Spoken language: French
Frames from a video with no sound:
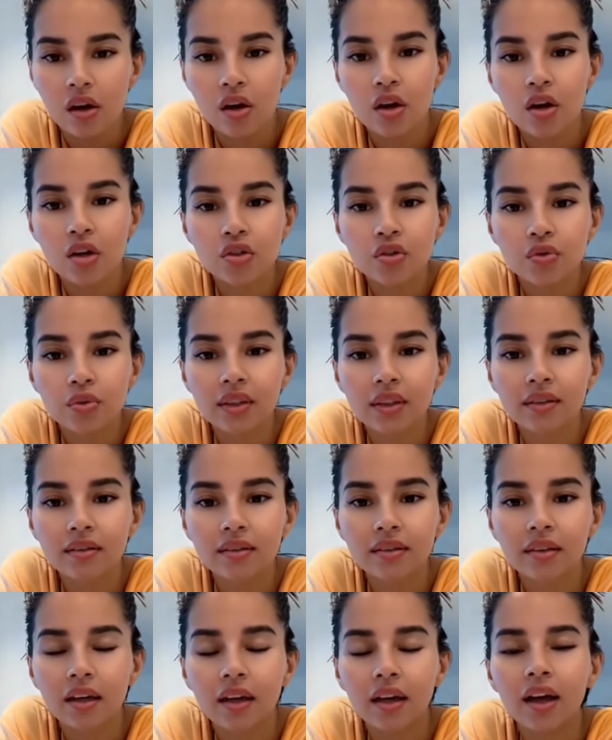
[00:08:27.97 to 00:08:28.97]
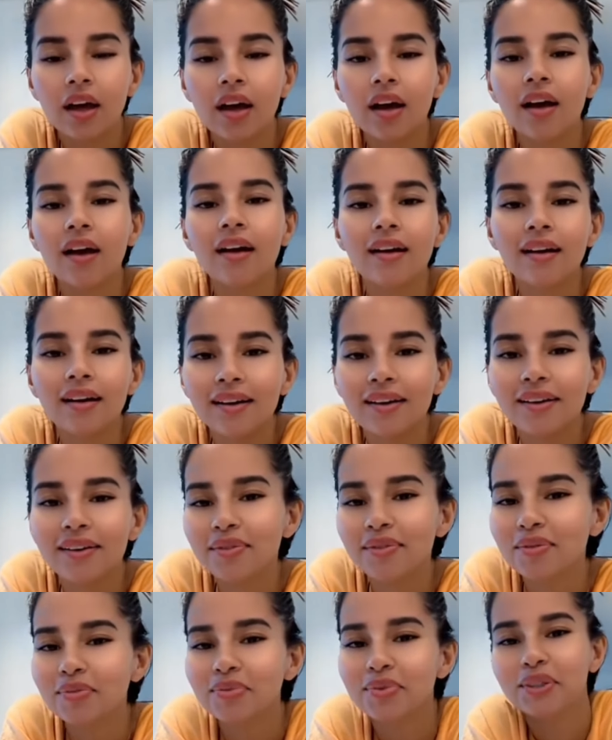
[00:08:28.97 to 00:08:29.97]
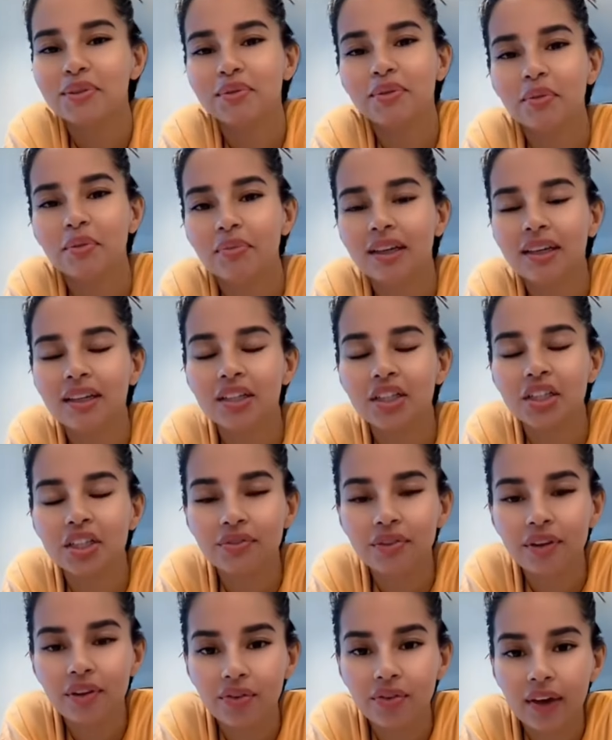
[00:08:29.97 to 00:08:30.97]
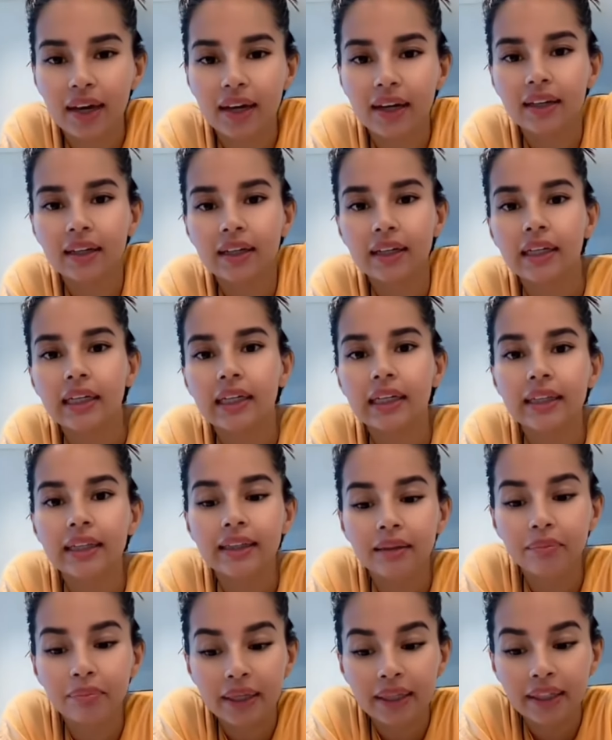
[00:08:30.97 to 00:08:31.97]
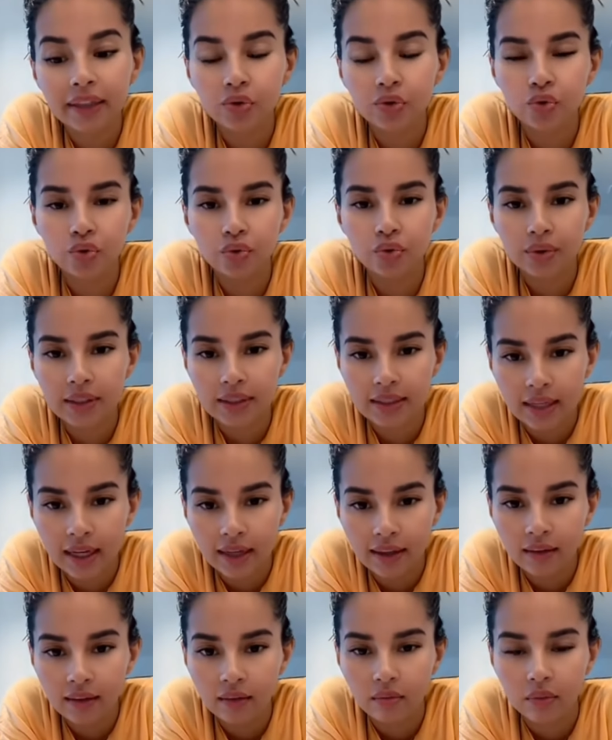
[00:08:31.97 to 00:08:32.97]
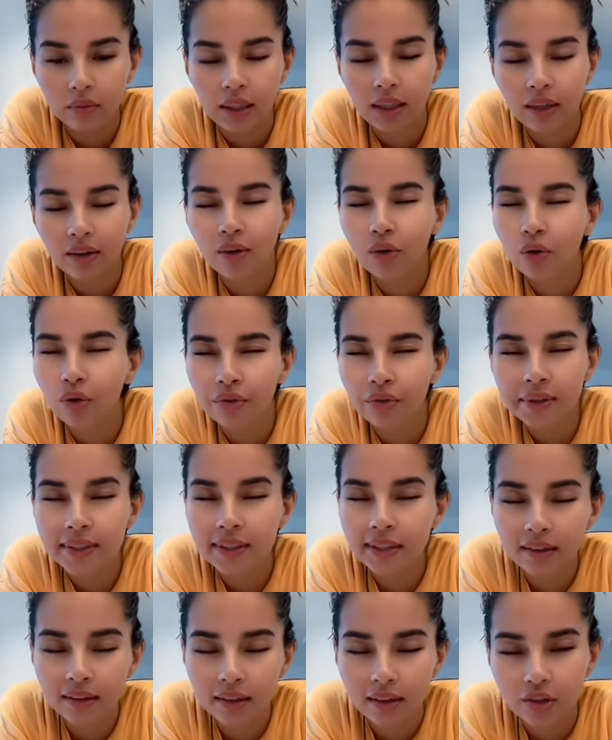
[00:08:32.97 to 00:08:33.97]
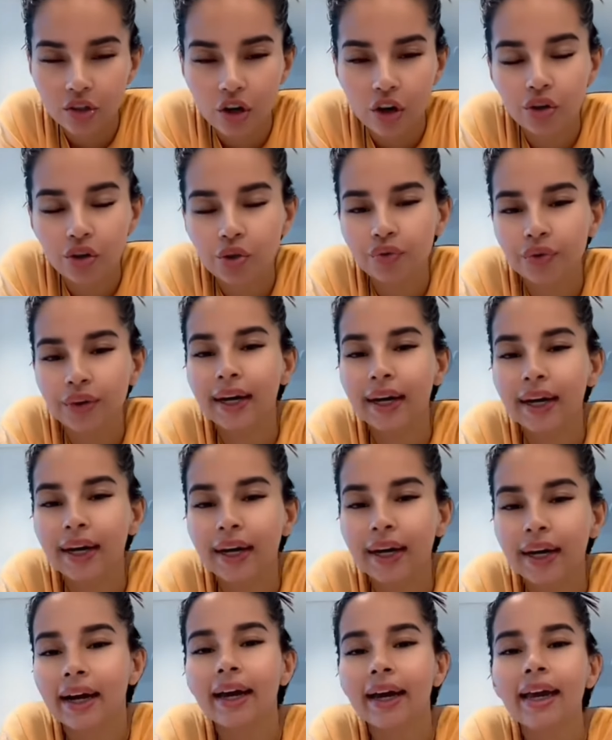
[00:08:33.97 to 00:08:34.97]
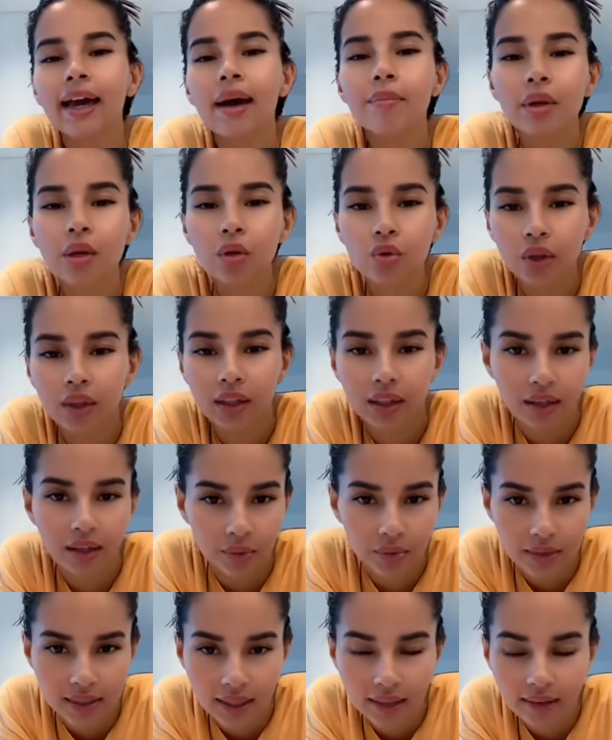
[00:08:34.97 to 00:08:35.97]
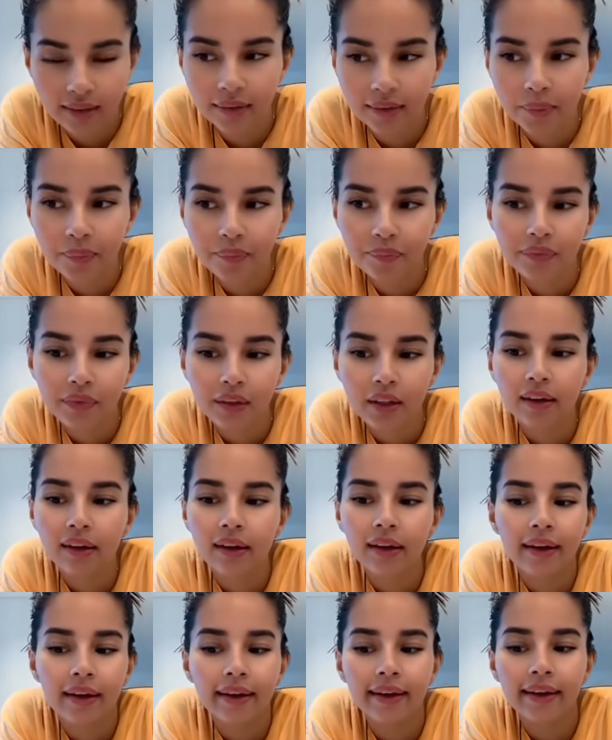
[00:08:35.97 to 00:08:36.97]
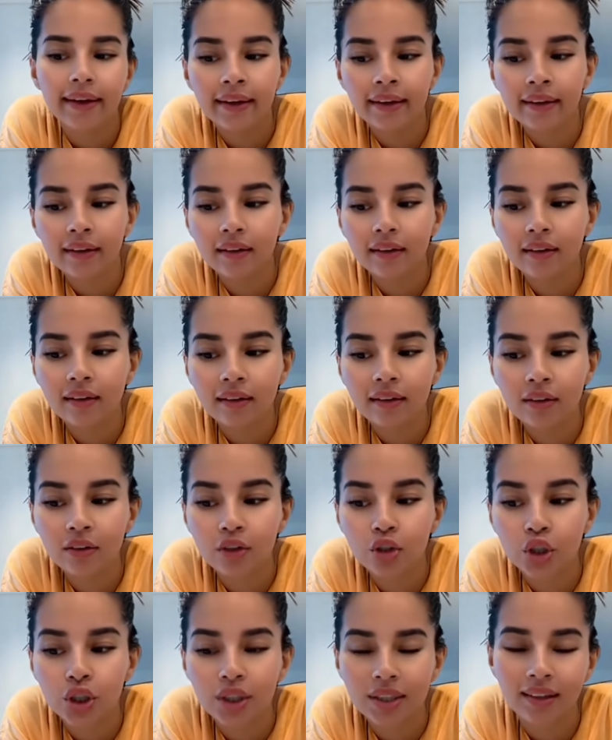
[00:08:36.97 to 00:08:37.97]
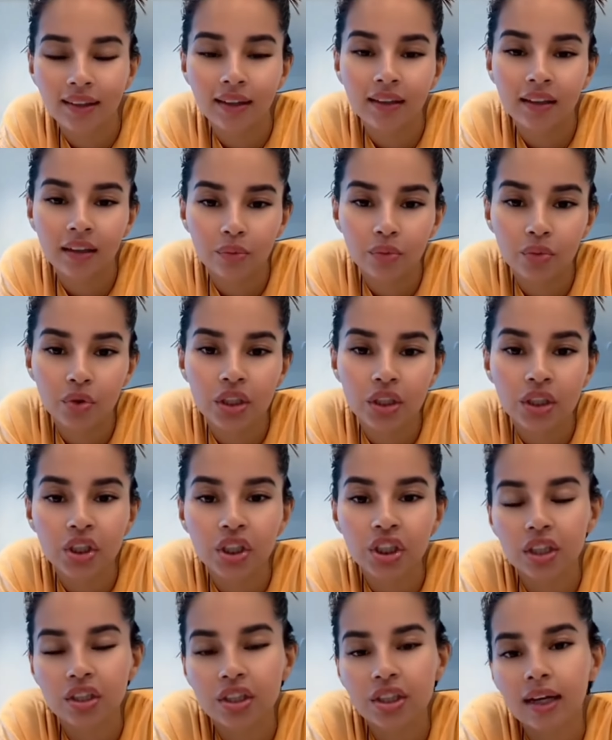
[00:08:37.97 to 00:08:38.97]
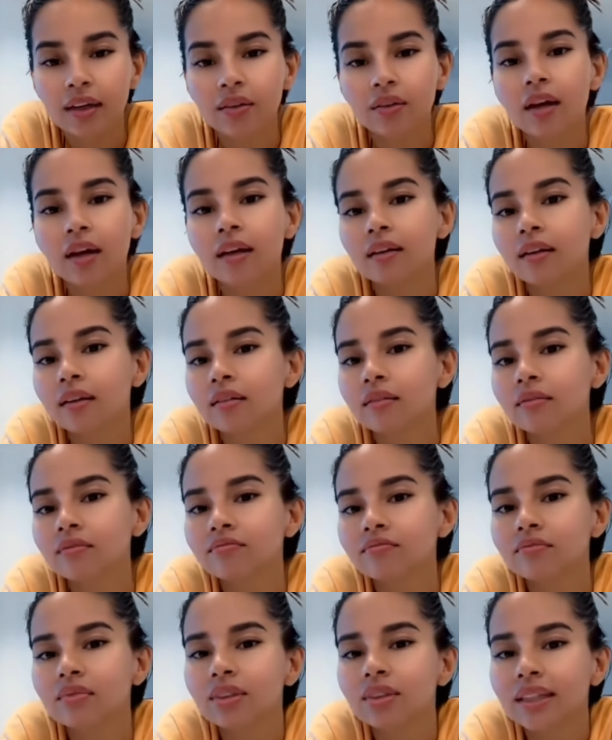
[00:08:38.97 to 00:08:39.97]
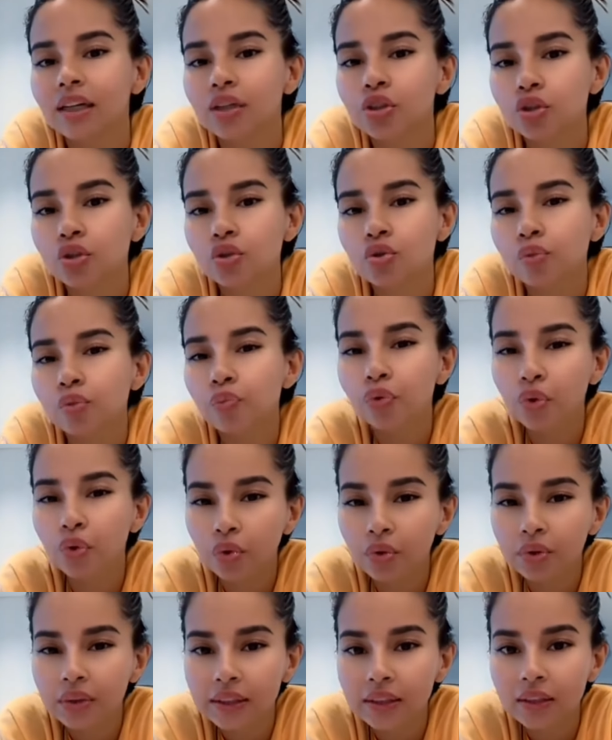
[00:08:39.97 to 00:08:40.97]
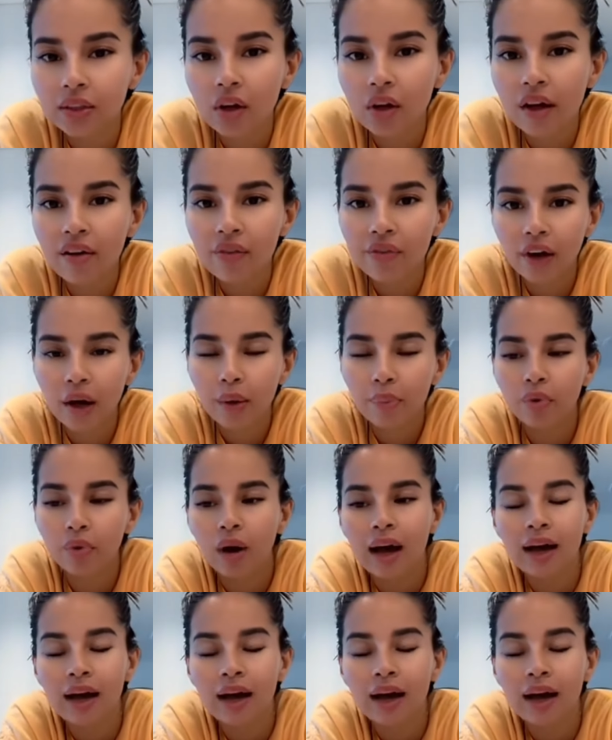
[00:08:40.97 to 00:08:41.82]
Ensuite, euh, je vais faire des briques tunisiennes, mais euh, revisitées. Genre, je vais réaméliorer la recette. Et euh, j'étais en train de me dire, je cherchais quelque chose de plus consistant à faire pour